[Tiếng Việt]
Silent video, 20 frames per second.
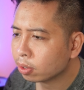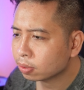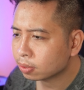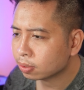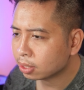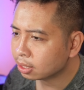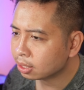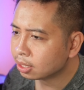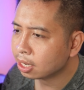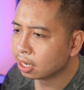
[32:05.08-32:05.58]

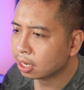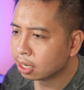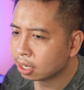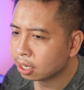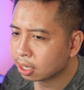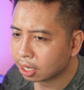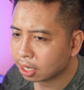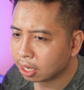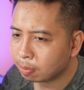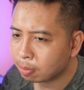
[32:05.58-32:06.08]
sẽ dày hơn
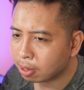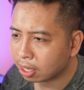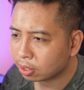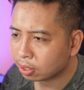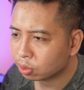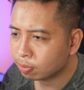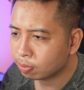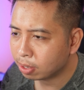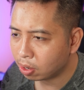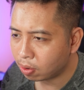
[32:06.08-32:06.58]
khi mà
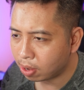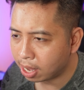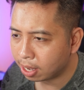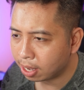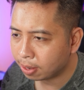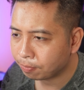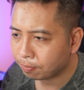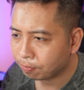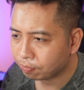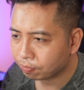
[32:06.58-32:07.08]
dùng mỡ loãng
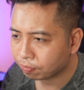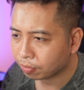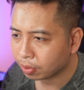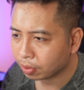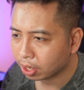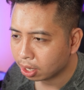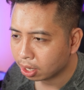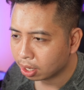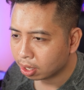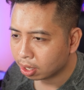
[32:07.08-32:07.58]

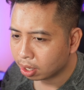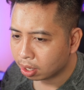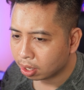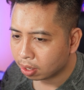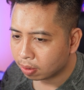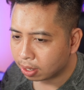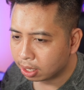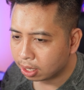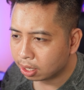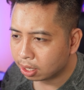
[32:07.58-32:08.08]

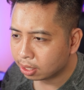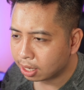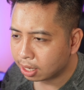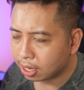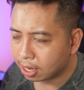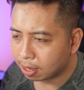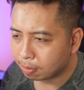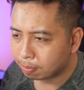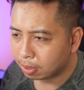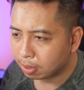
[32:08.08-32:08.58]
và đương nhiên
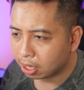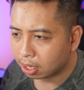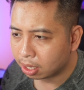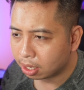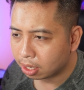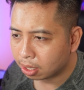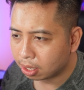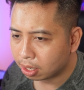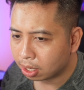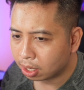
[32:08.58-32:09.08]
là
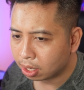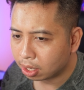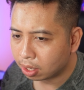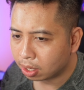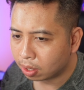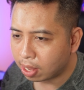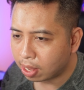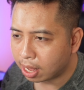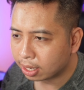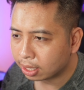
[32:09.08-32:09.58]
mỡ
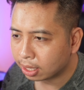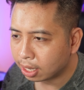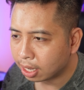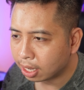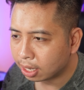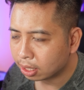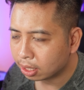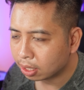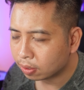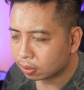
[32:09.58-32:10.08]
loãng thì
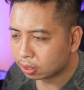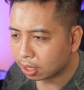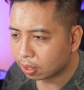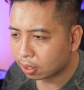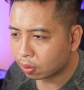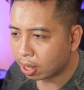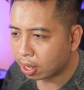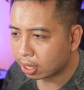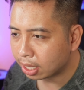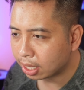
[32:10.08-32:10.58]
ấn nó sẽ
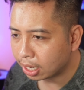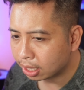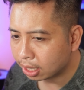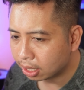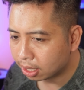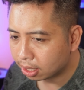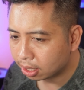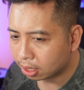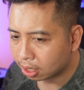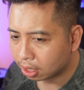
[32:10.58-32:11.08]
thoáng tay
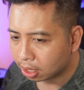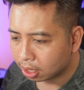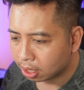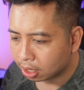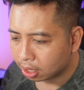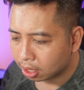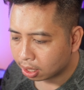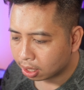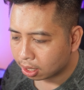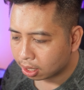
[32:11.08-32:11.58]
hơn
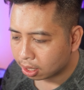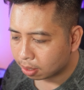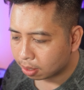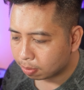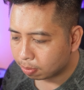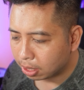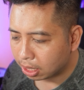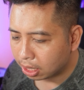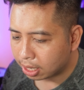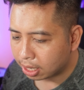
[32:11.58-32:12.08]

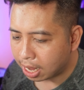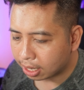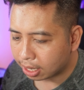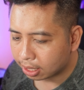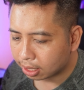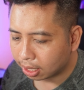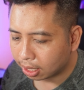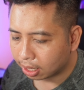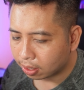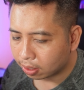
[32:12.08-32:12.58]
mỡ đặc
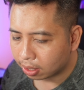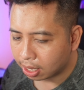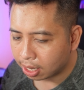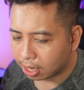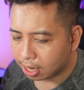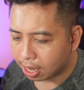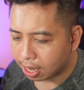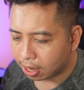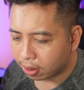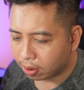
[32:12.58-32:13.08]
thì có thể
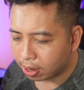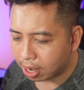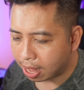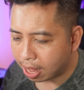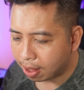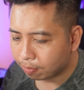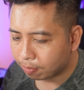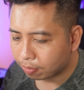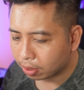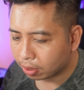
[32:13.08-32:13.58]
là nó
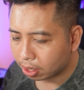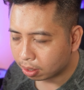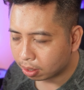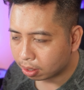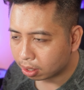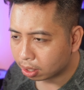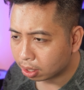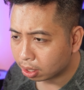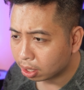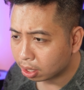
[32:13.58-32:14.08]
làm
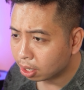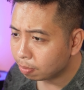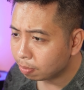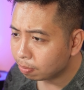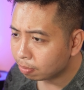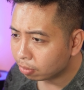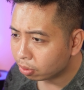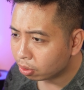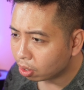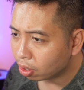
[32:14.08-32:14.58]
đỡ
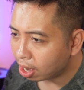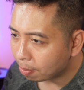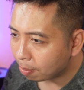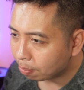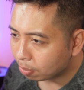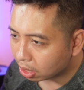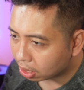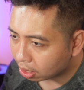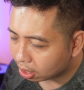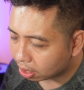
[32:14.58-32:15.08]
nó làm
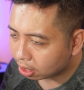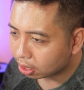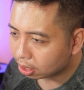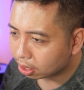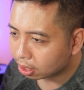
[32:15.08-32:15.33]
mượt hơn